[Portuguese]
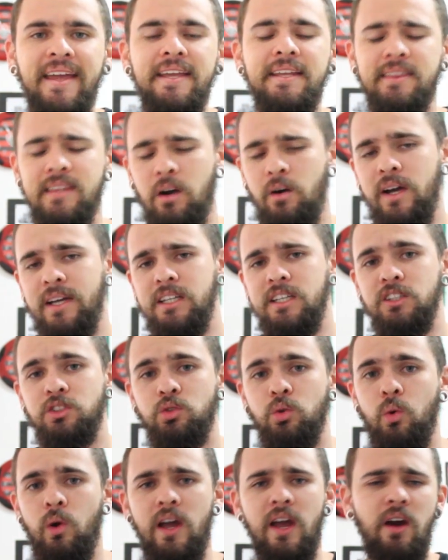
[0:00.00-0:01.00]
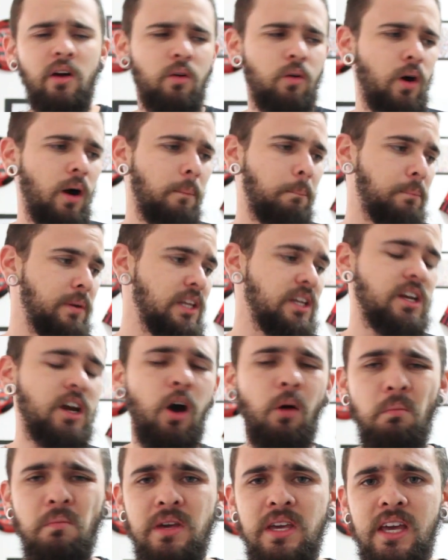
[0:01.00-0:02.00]
Então é isso, é uma
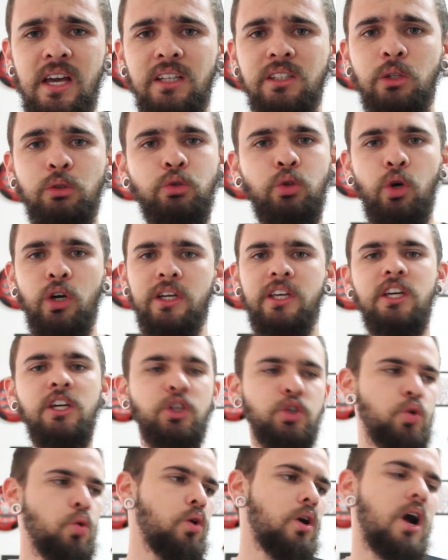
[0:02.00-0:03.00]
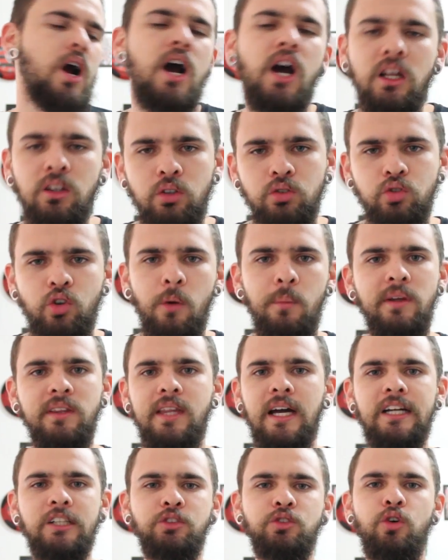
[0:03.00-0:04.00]
opinião minha, não tô aqui julgando os
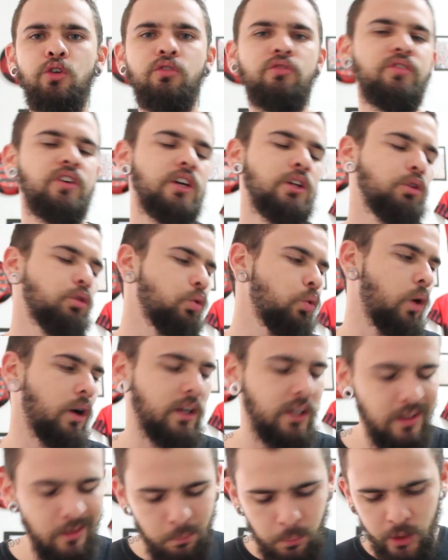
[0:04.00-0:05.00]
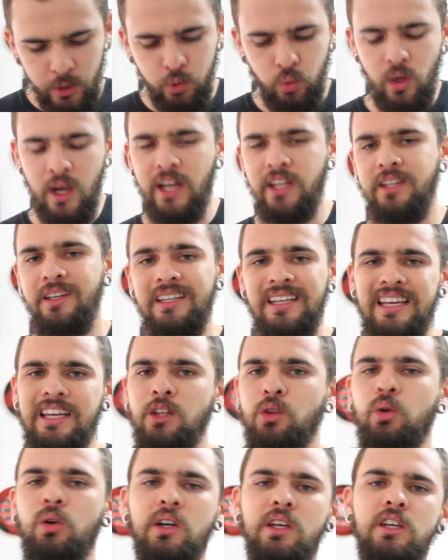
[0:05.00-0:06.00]
comentários que eu vi, não tô aqui para julgar
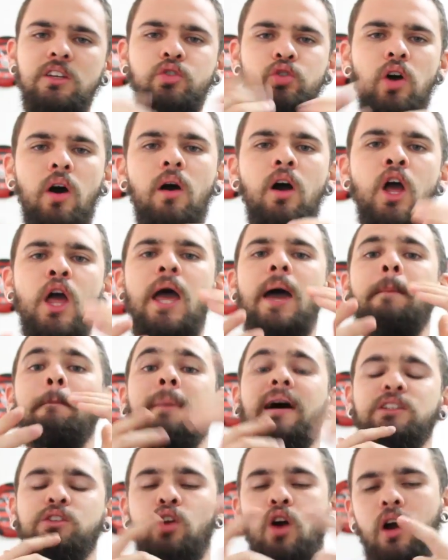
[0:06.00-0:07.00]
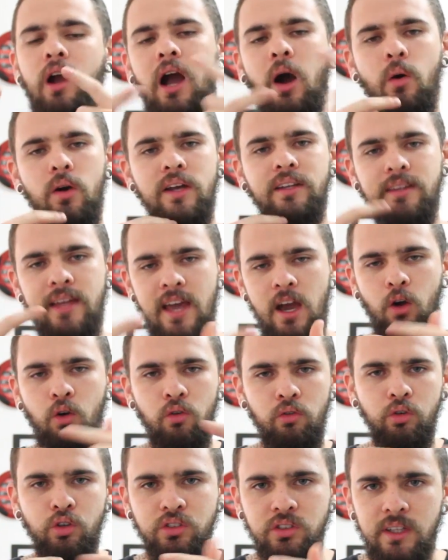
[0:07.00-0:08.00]
ninguém, tô aqui só para trocar uma ideia
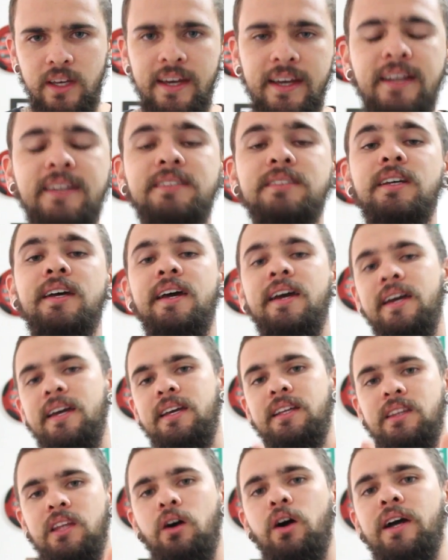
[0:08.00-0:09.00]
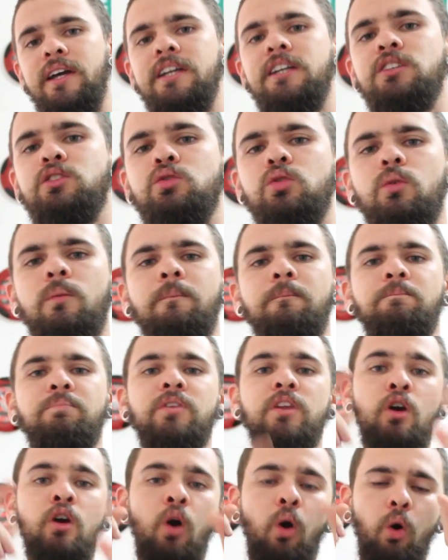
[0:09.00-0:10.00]
com vocês. Então é isso.
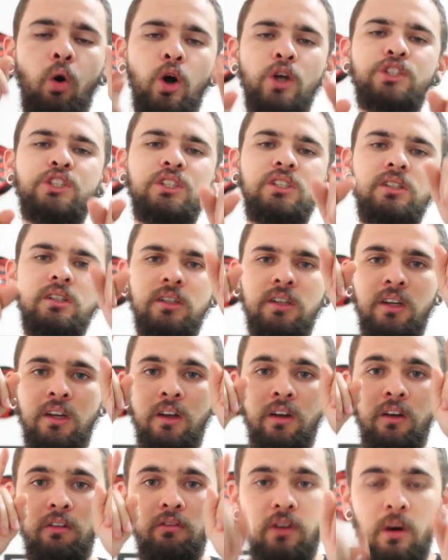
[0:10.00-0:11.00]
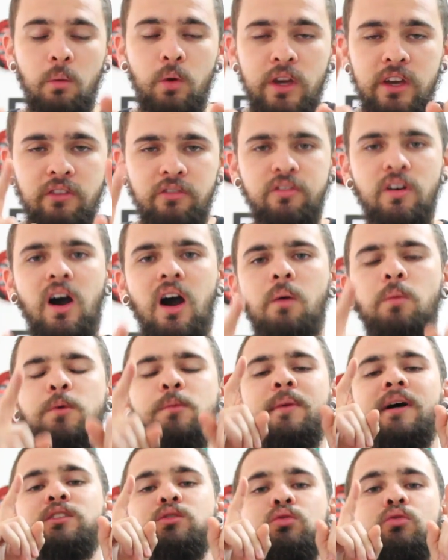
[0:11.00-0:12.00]
Hoje, vamos que vamos,
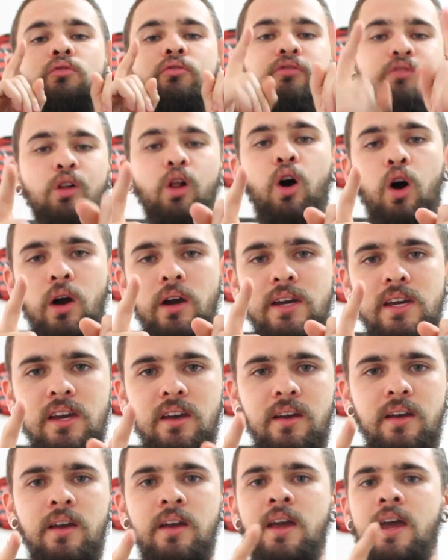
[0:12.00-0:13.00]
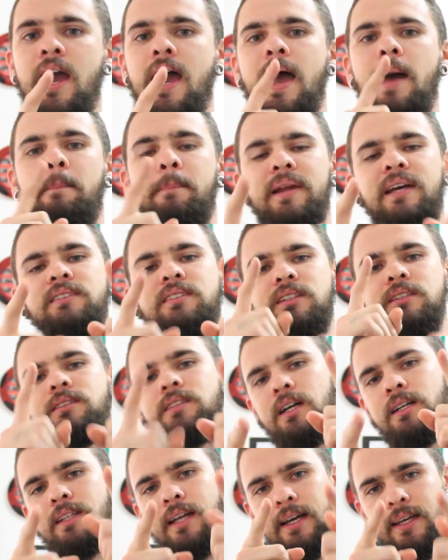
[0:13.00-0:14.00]
mais um vlog
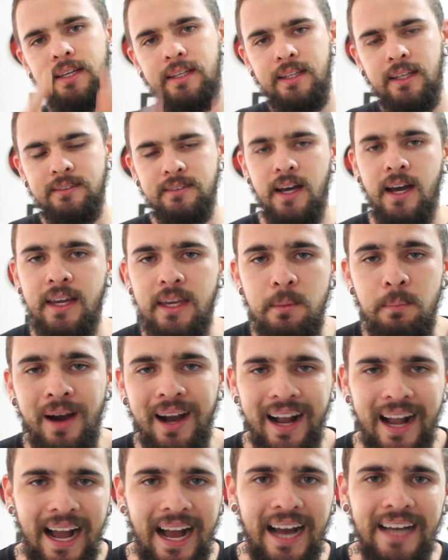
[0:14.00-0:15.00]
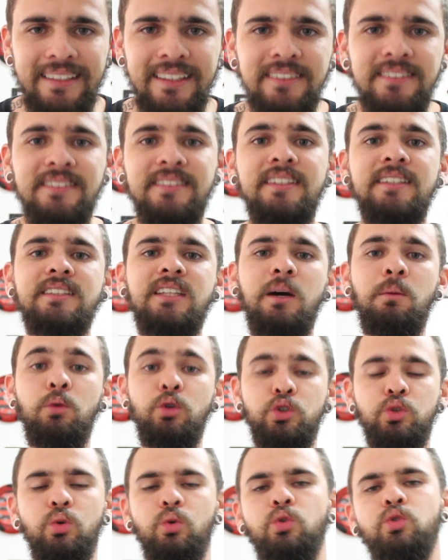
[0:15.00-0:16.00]
representando aí nas arquibancadas e
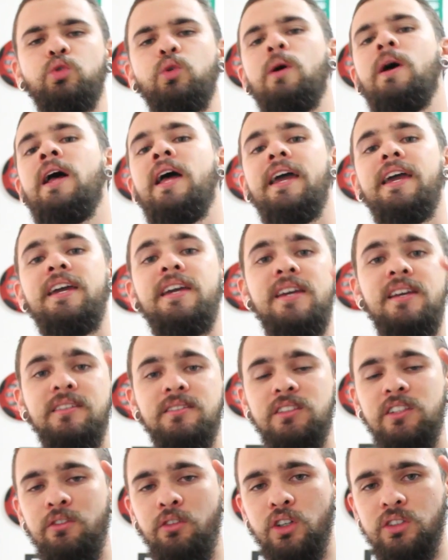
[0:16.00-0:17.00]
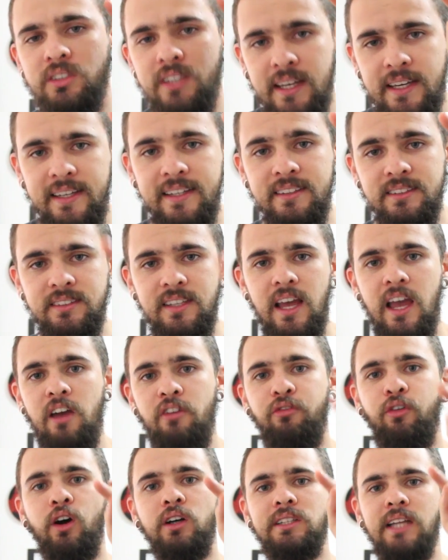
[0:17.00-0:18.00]
tamo junto. E se você
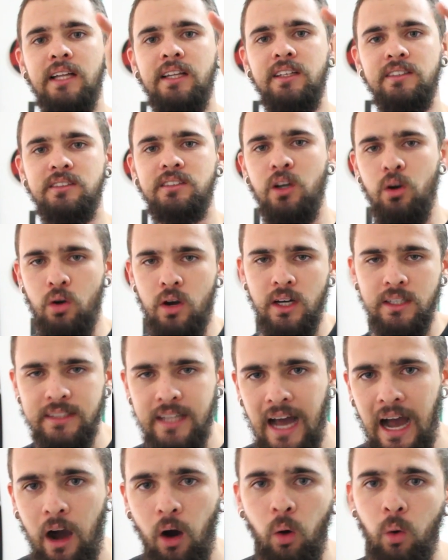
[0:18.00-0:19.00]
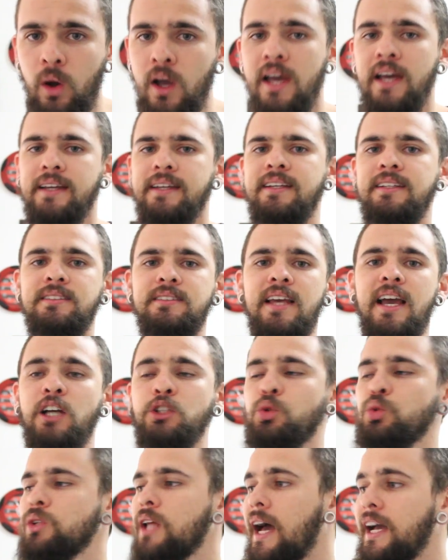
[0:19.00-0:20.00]
quiser fortalecer o canal, quiser
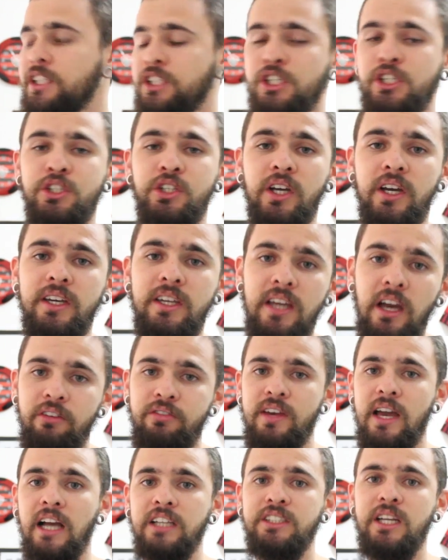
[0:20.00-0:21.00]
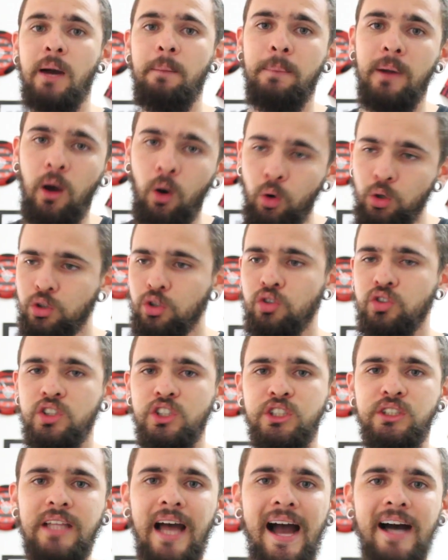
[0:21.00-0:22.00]
ajudar a gente aí a viajar para outros
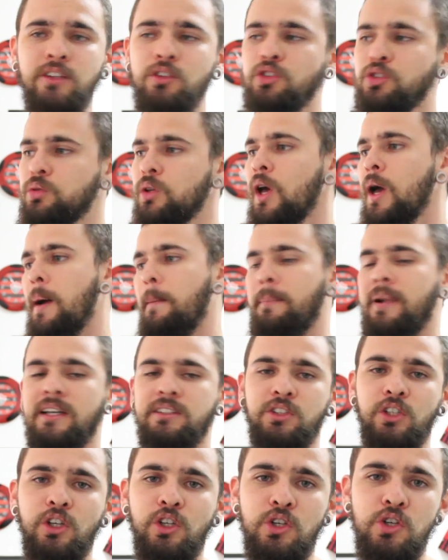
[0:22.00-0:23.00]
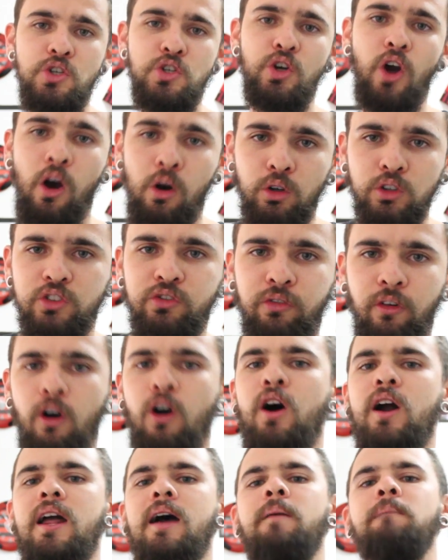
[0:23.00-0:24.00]
estados para assistir jogos
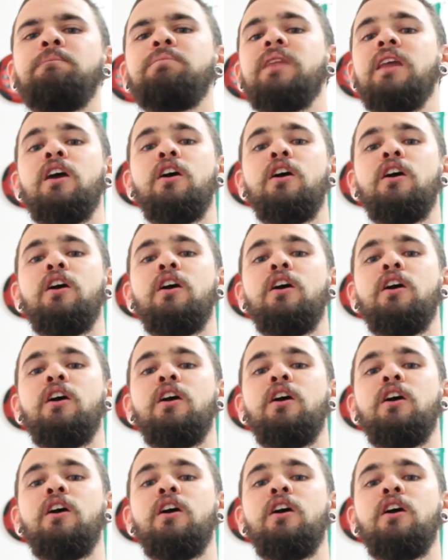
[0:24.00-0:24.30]
fora,